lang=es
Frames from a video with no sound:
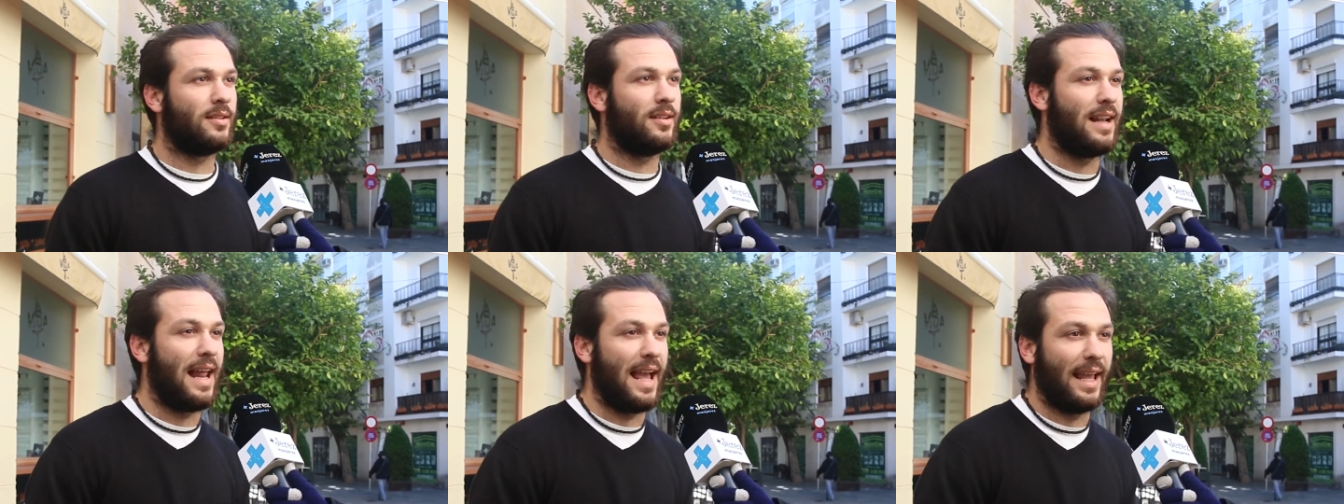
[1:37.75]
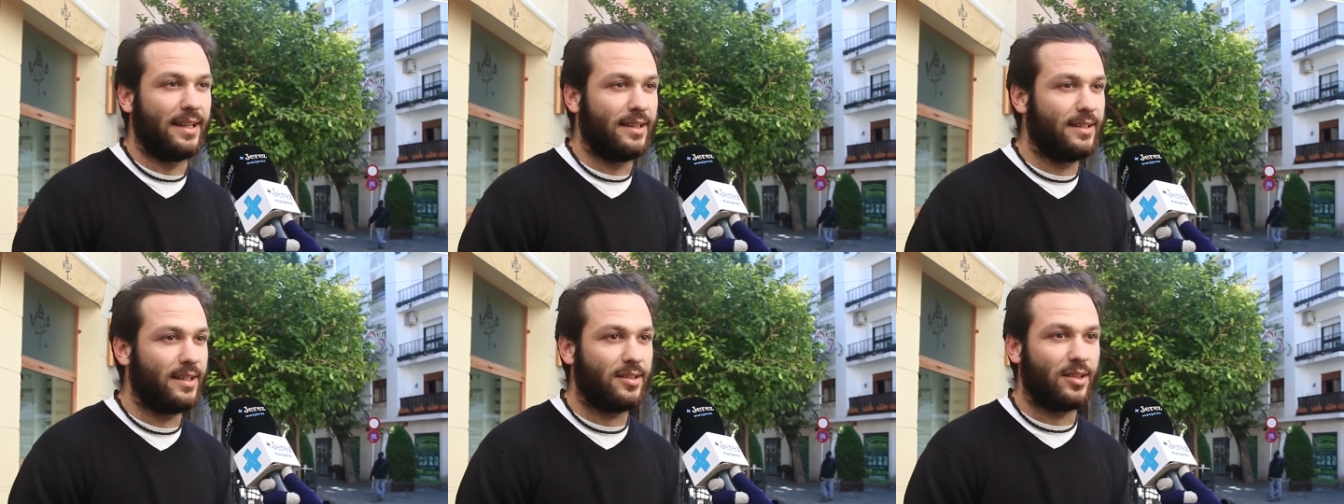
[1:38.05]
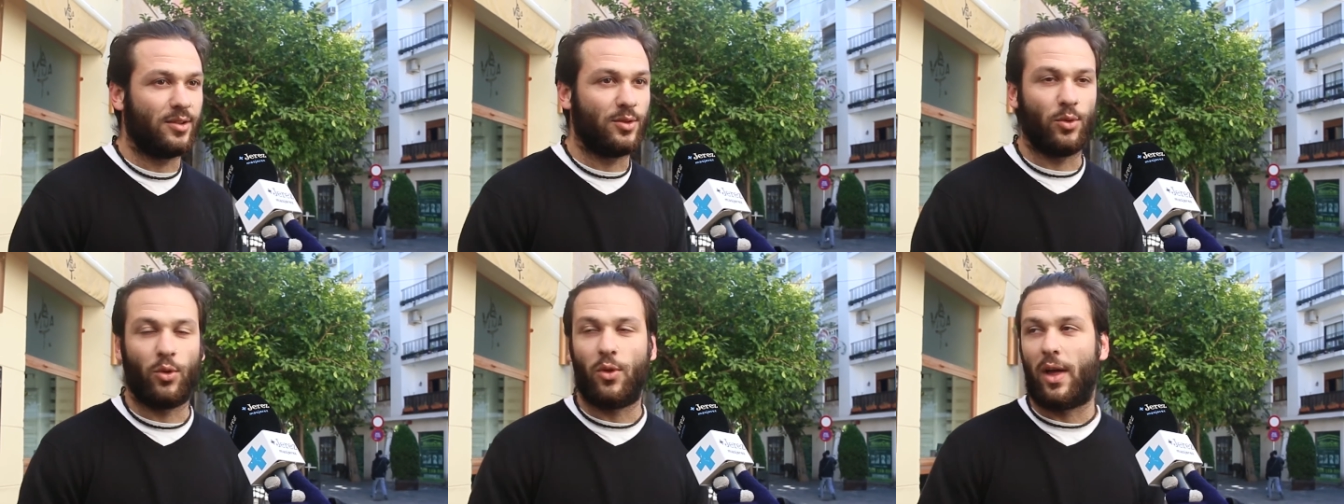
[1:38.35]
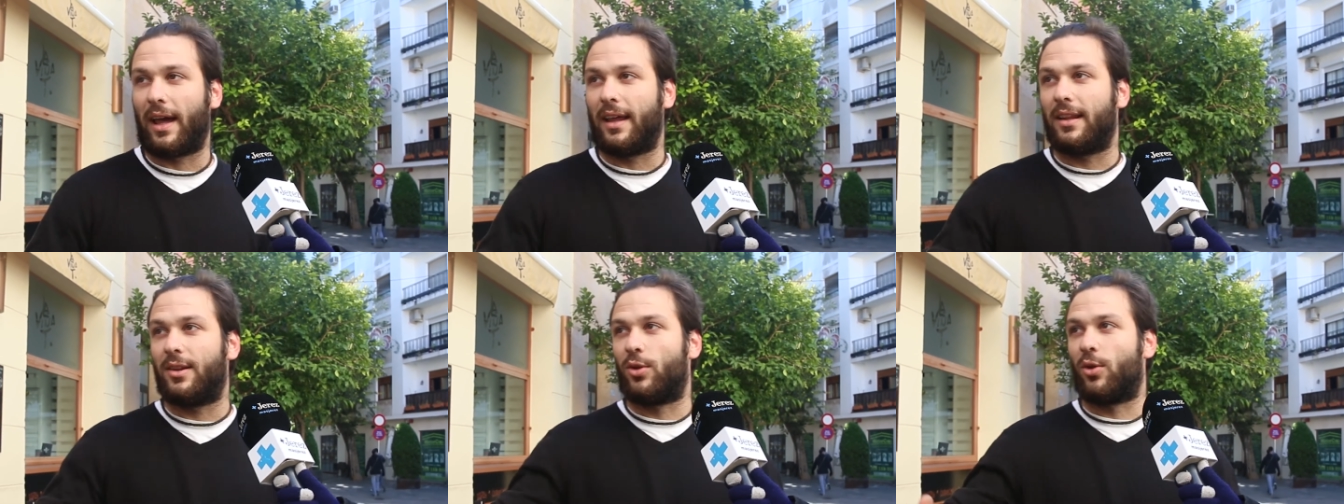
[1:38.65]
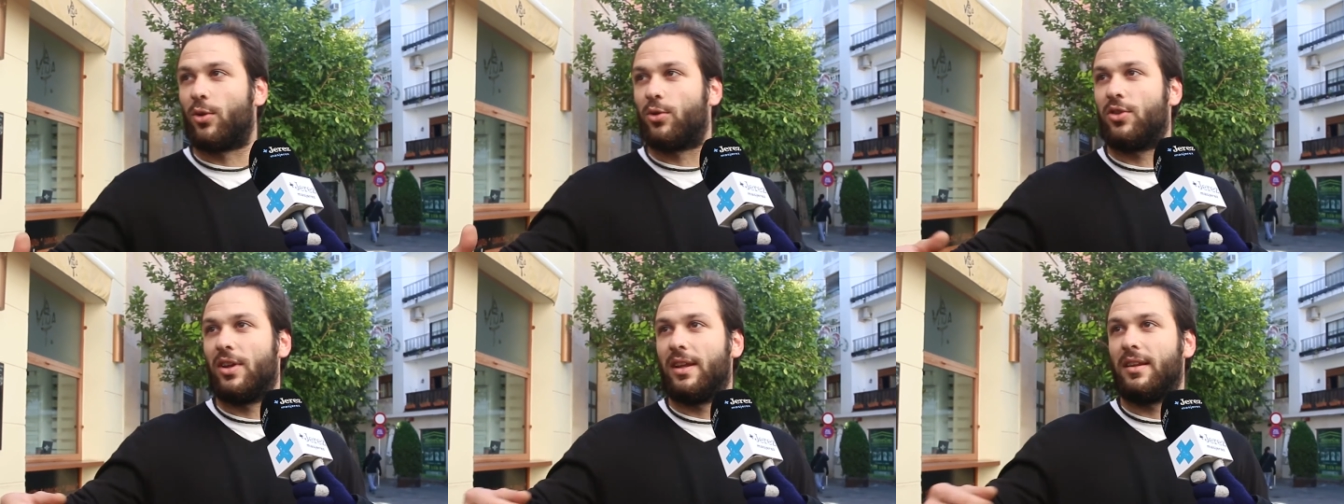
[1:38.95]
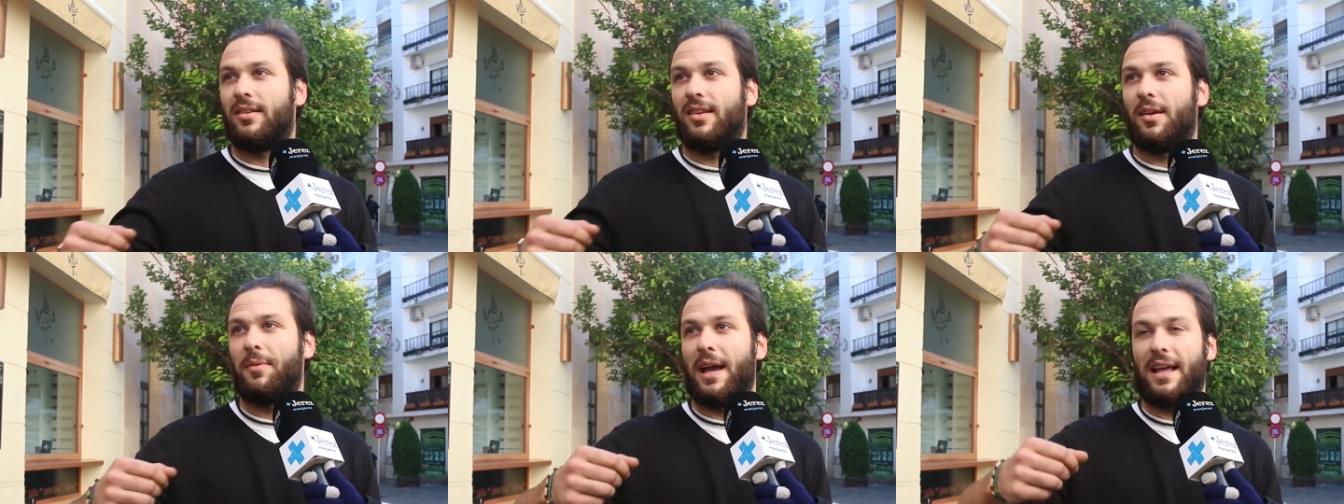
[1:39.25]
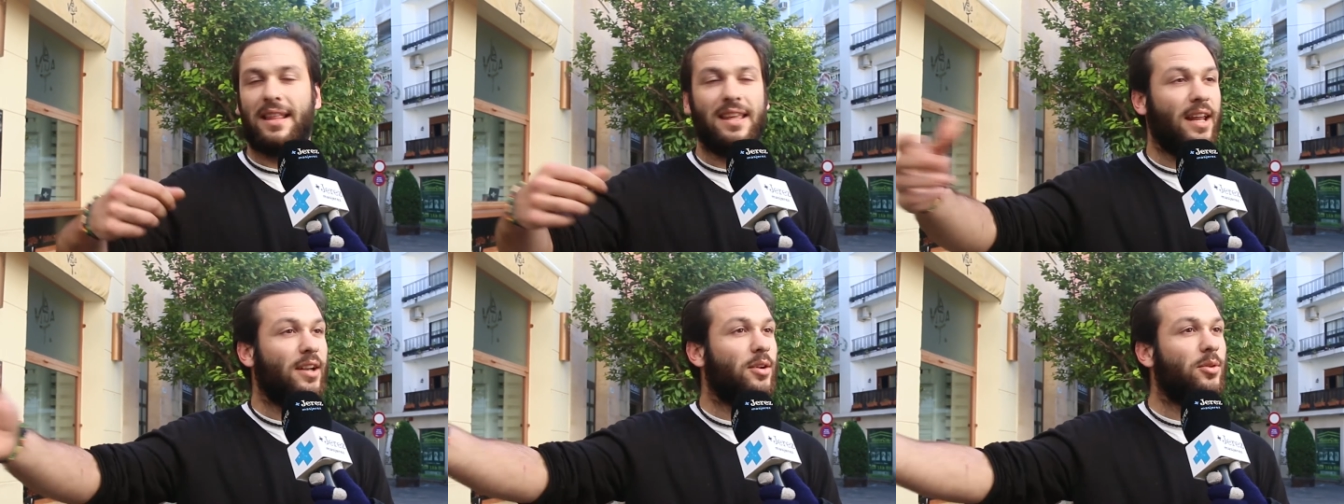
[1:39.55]
La gente, sin duda, que esto se,
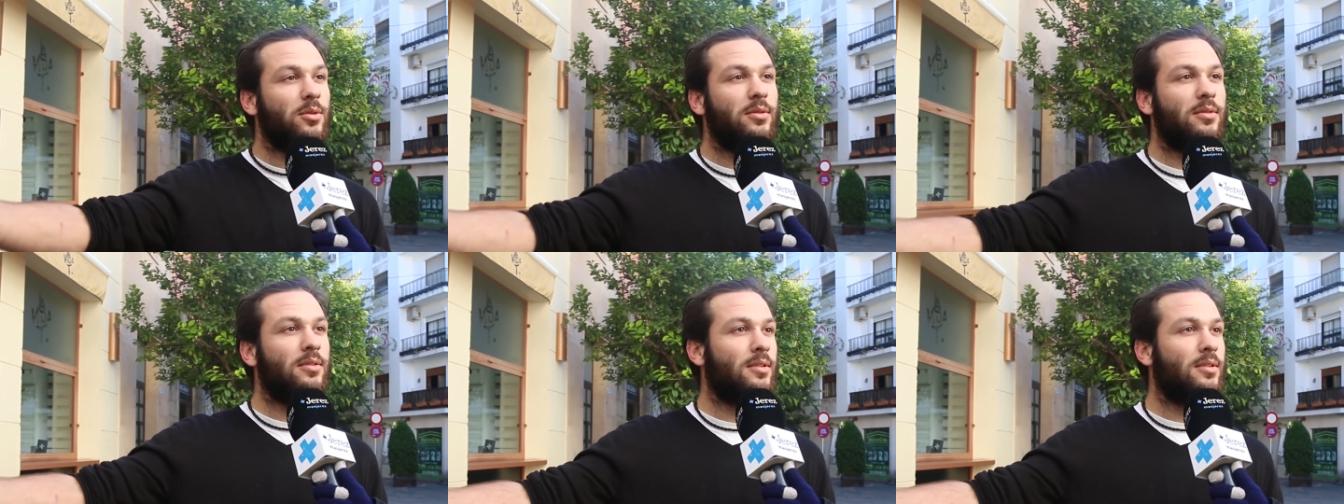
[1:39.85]
vea lleno.